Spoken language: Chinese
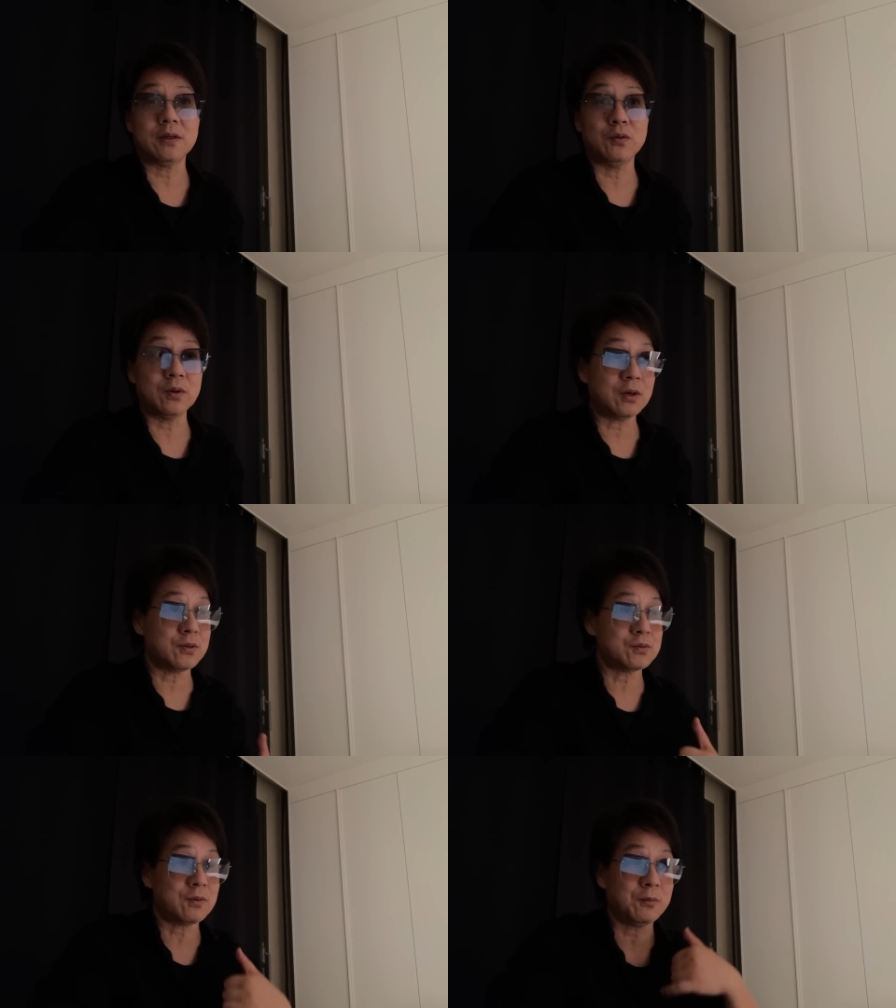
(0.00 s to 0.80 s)
有人
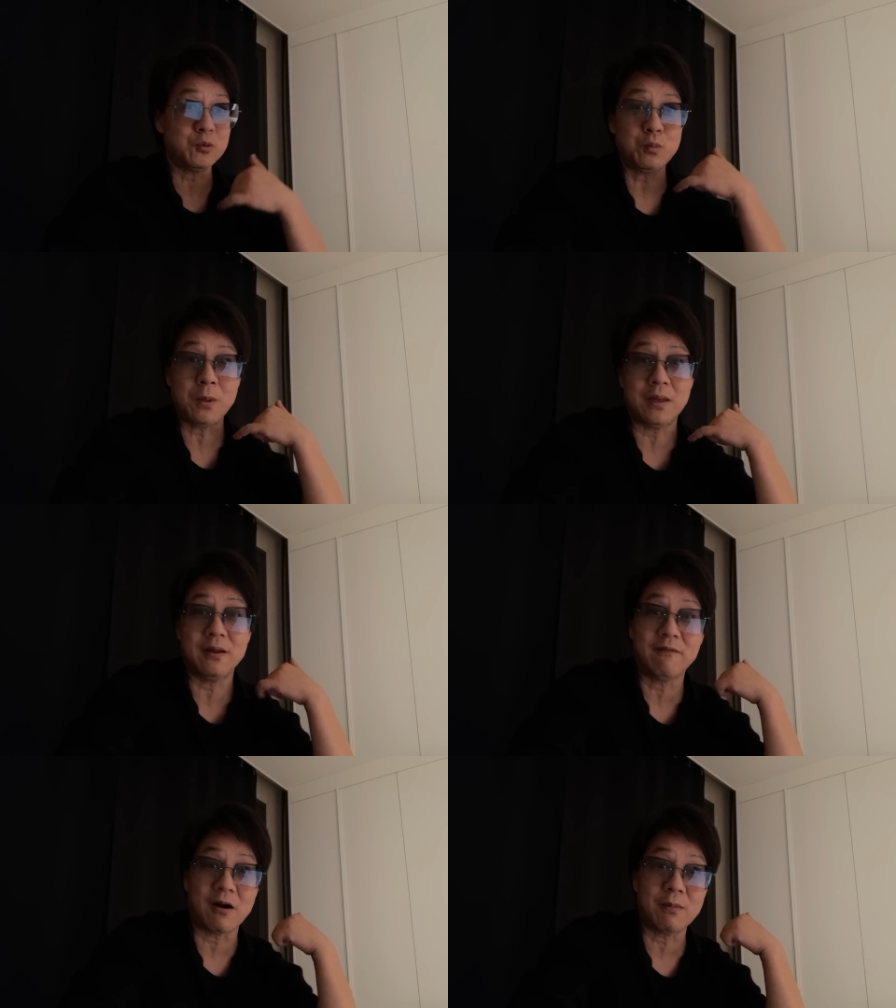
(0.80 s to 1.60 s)
告诉我我们去缅
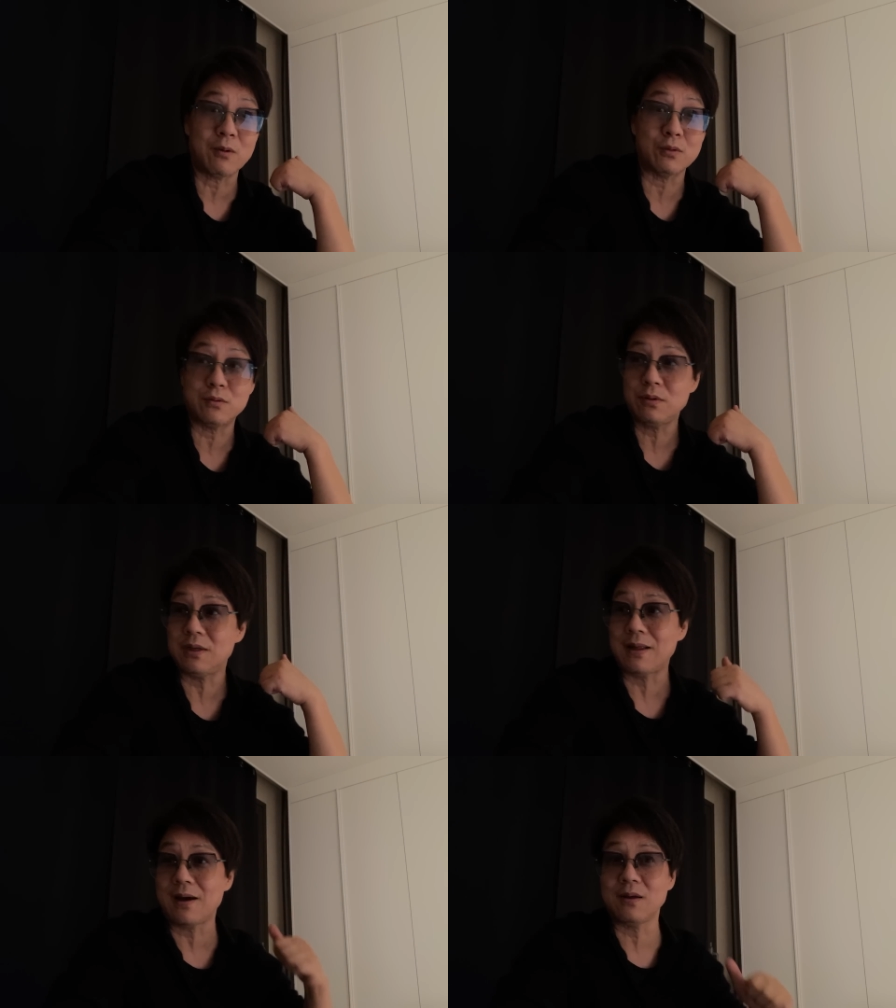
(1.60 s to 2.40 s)
甸玩吧，我去
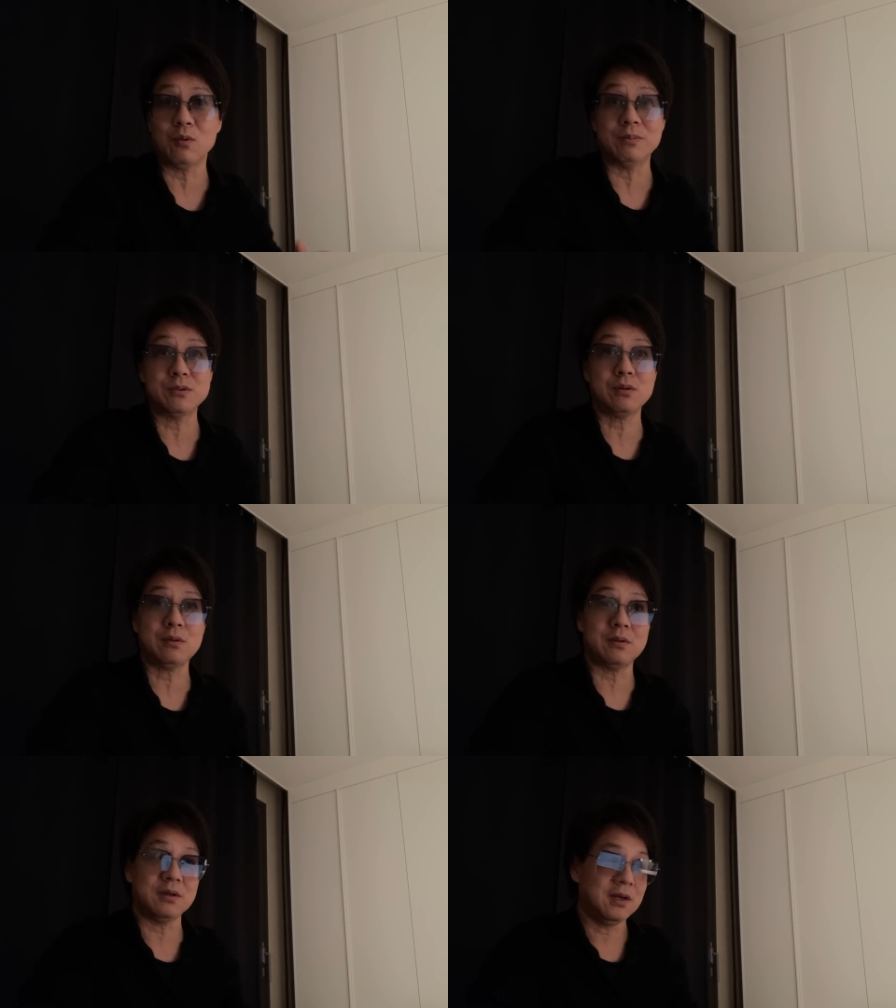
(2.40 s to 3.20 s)
你大爷，我不
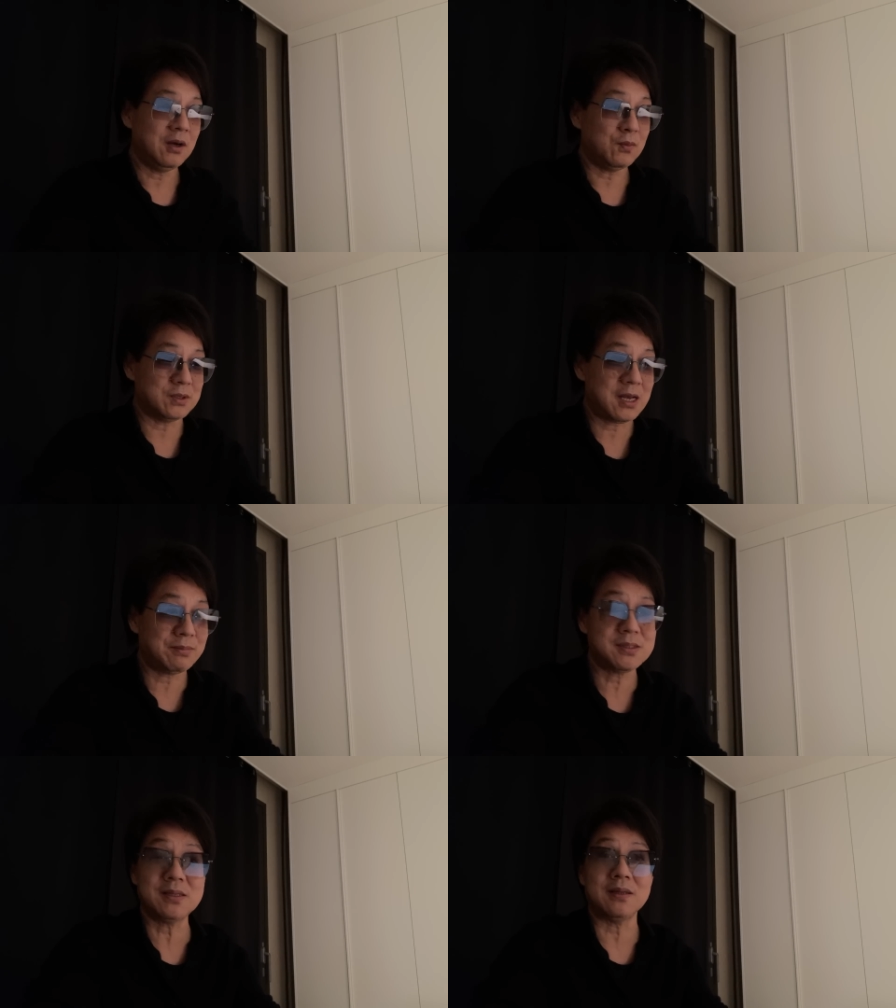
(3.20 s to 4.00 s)
去，我才
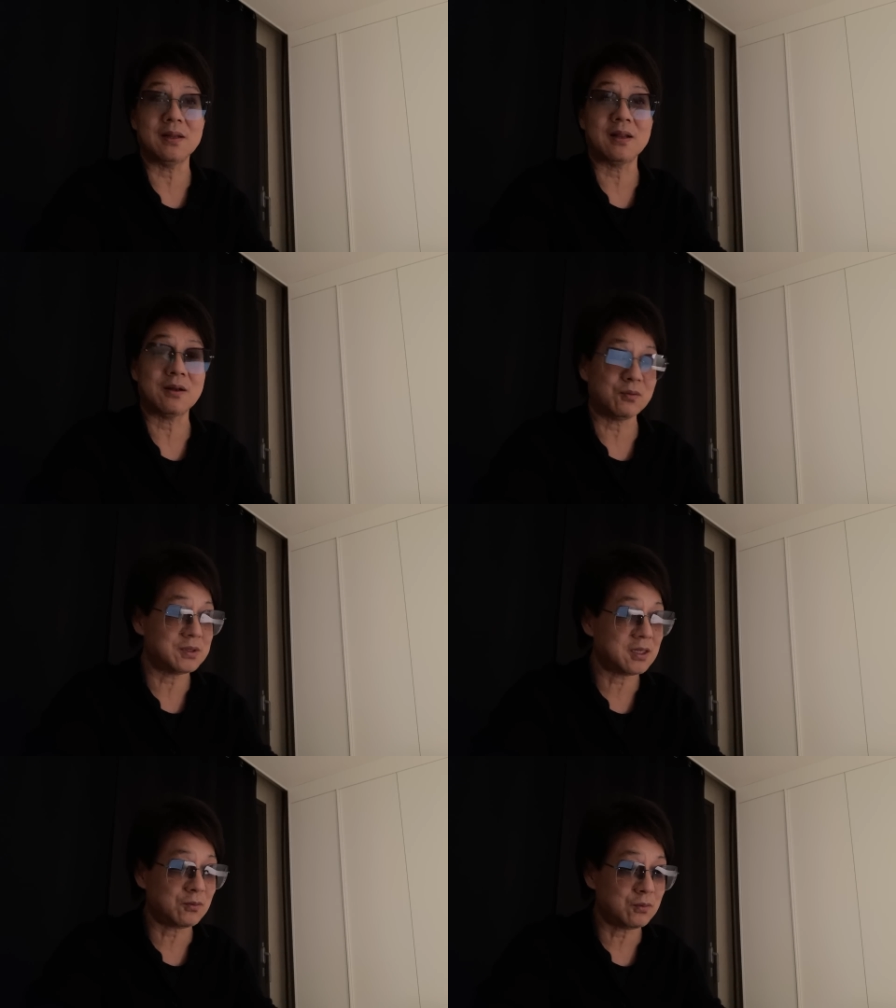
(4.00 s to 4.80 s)
不信你的呢。我
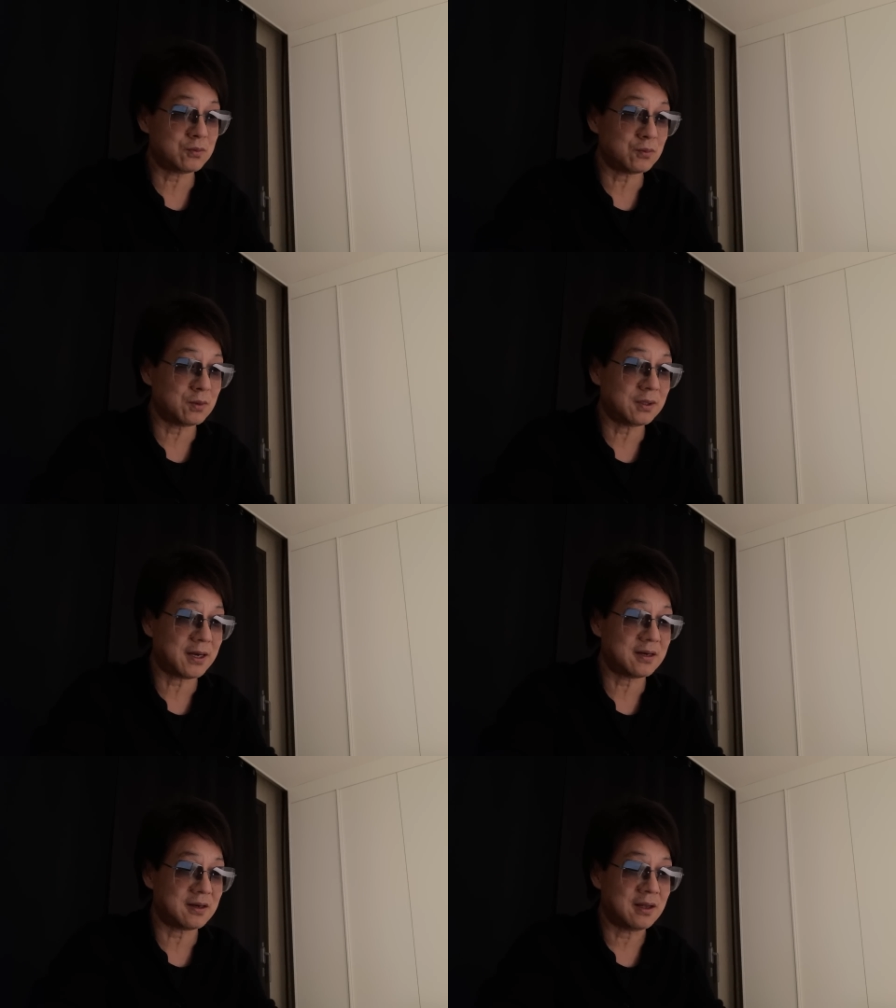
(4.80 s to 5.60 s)
在中中国
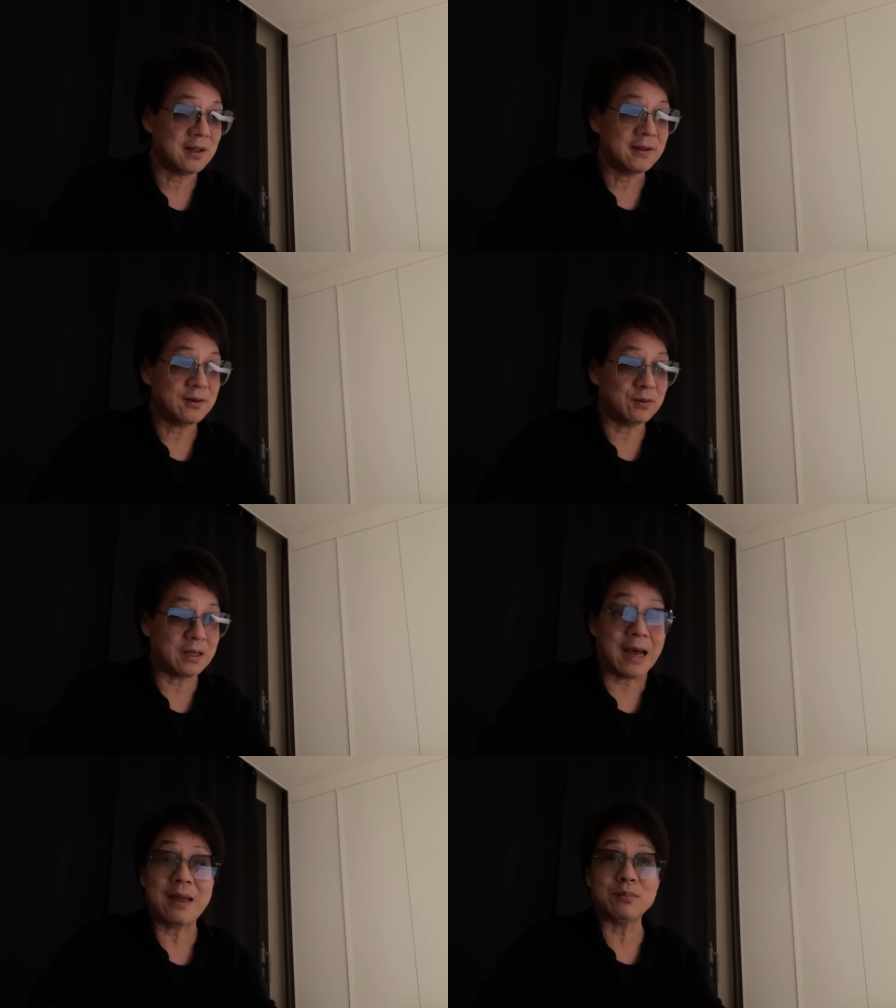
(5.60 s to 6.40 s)
待着，我
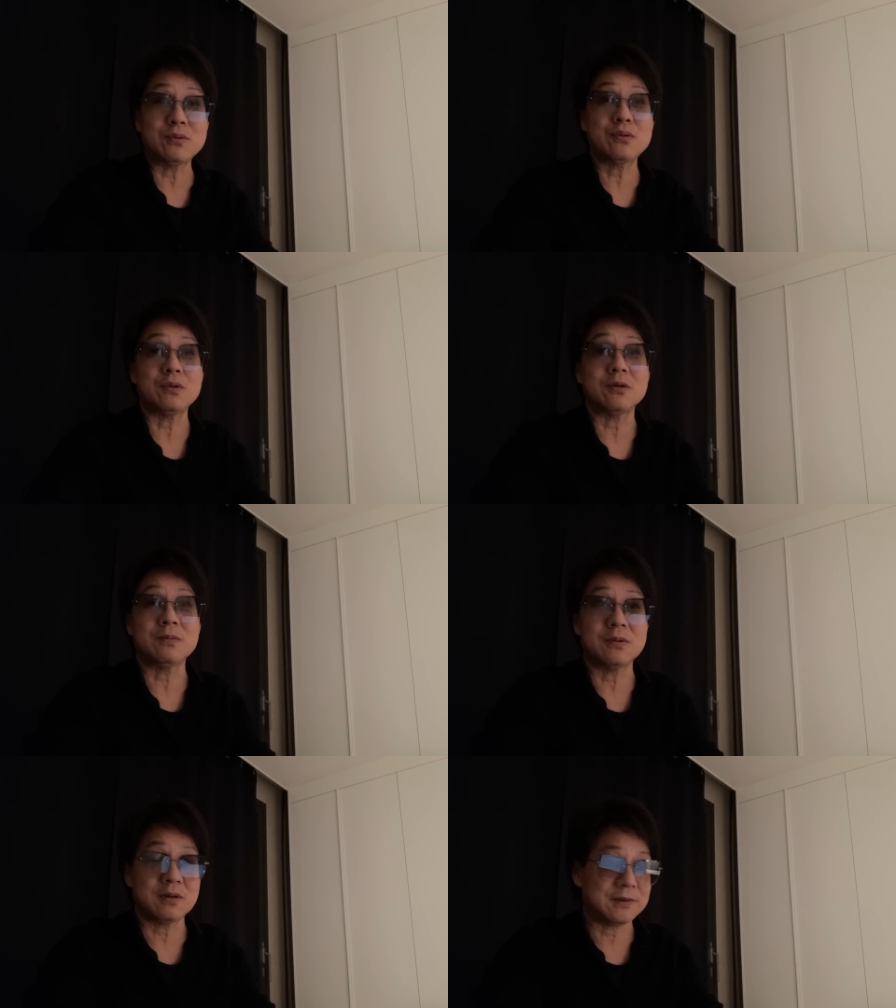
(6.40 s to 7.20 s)
哪也不去，是
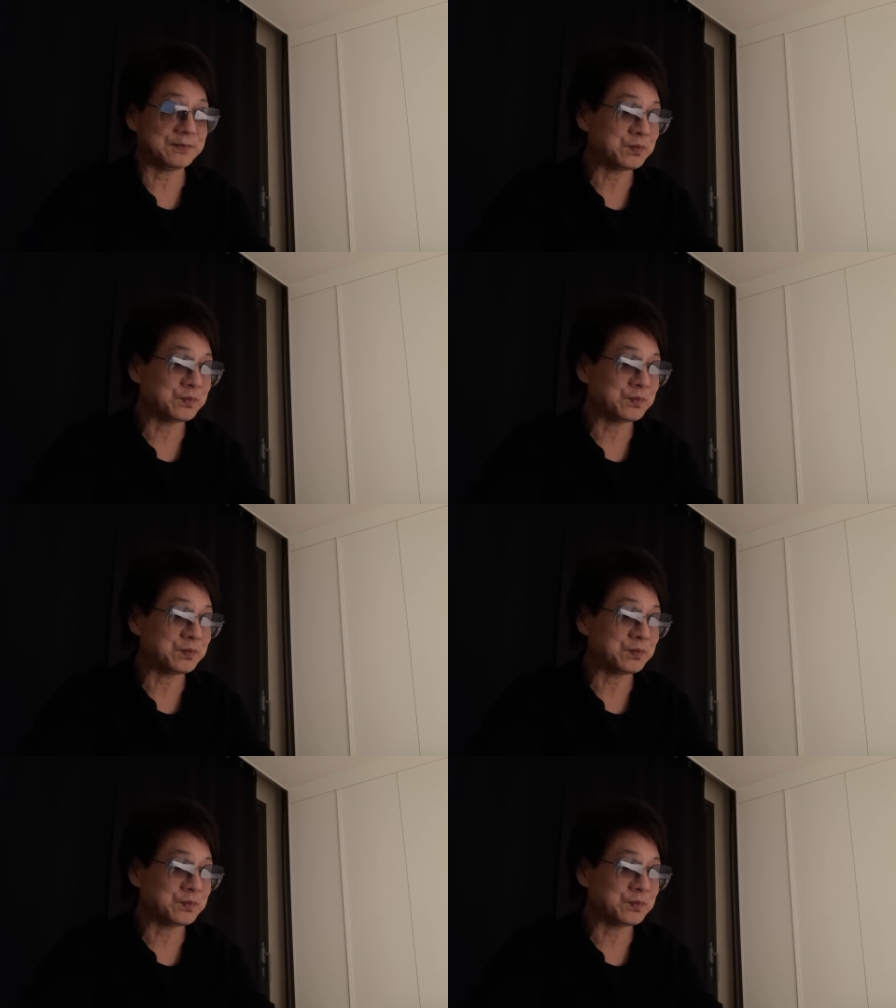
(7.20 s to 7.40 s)
不是？